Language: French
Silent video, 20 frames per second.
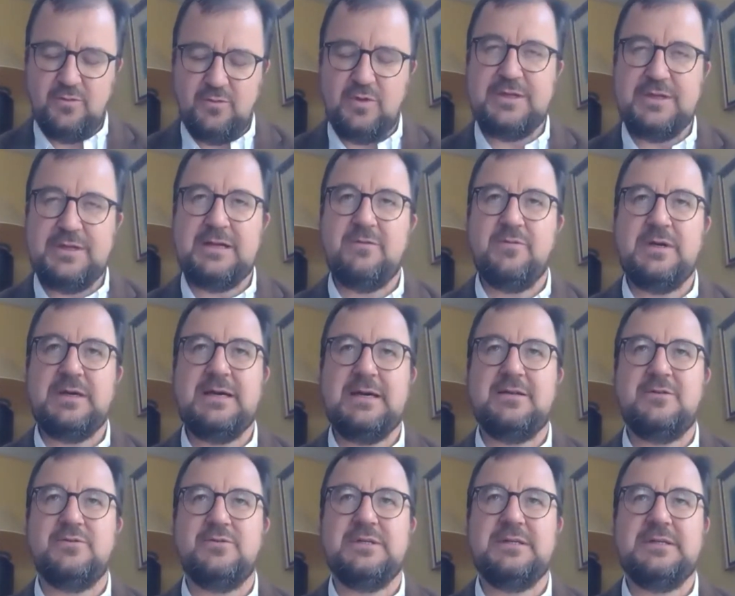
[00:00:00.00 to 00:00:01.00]
Ronald
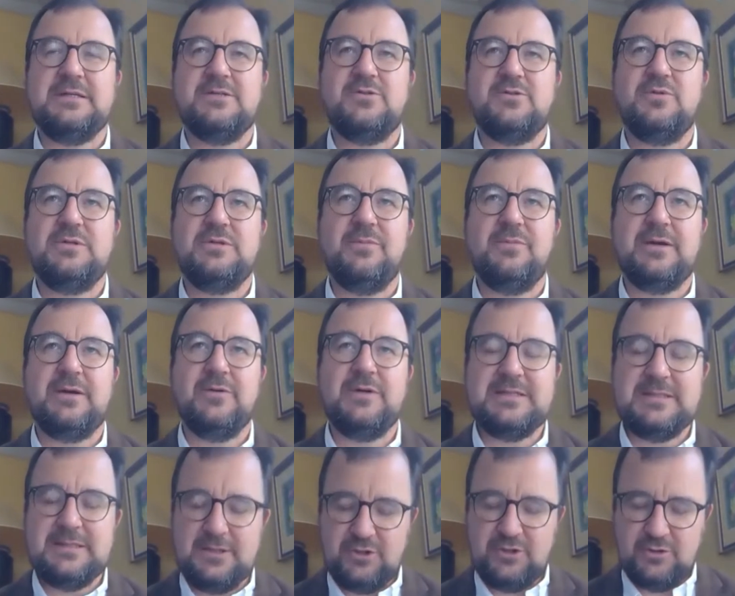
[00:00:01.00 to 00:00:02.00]
Reagan aux États-Unis et de
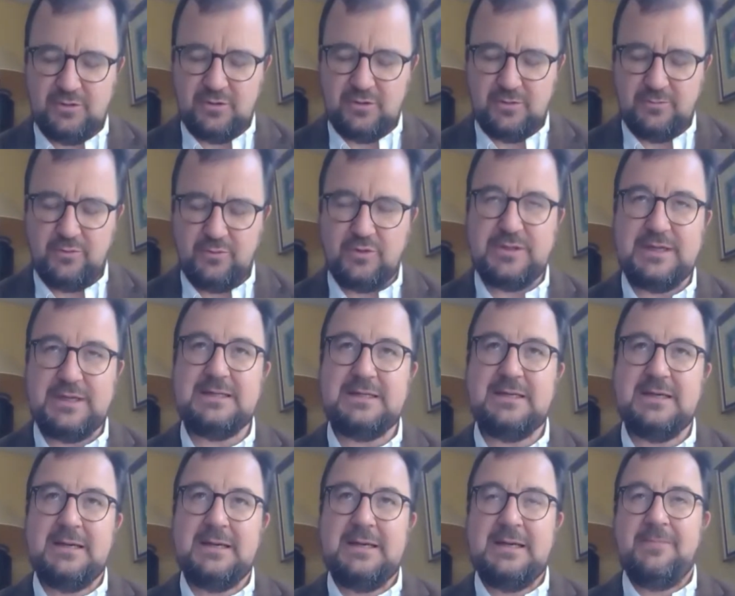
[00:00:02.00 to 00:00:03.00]
Margaret Thatcher en Grande-Bretagne,